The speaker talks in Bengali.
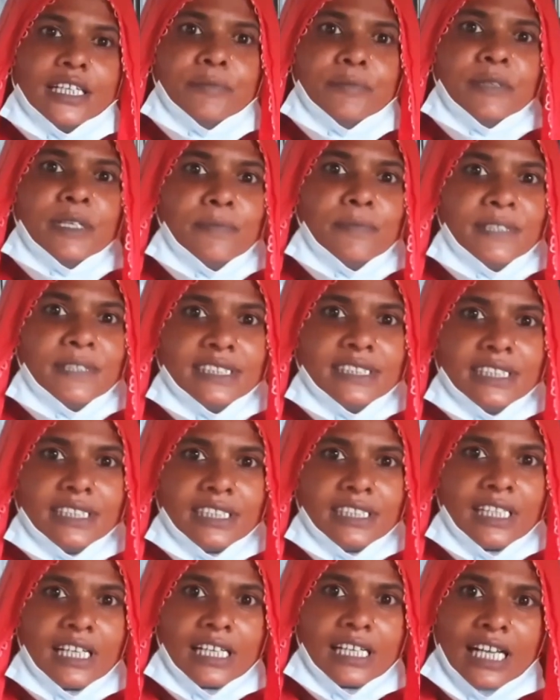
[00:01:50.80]
এমনি আপা যে
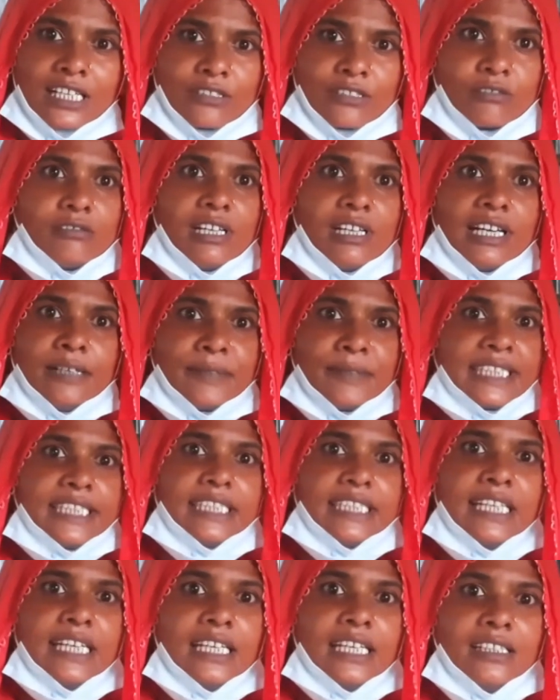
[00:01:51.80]
কাজগুলো
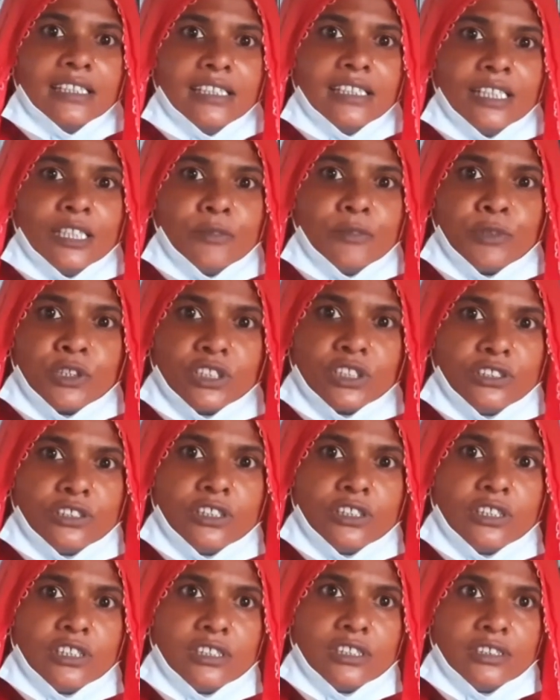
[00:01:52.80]
আমাকে দেয় পঁচিশ
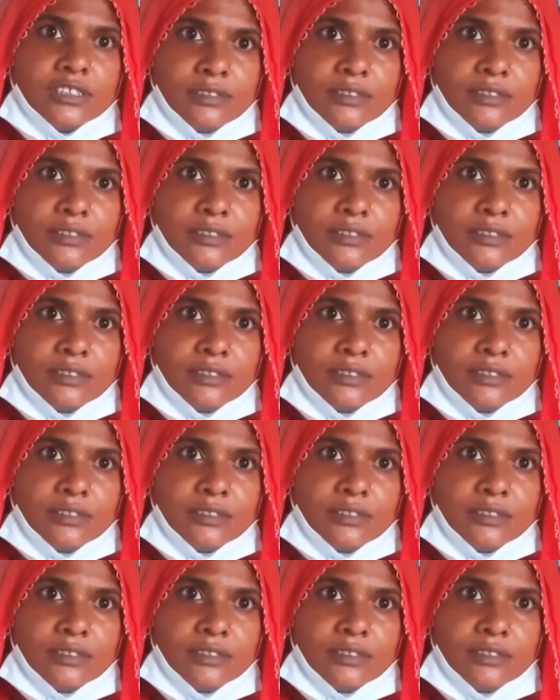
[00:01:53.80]
জন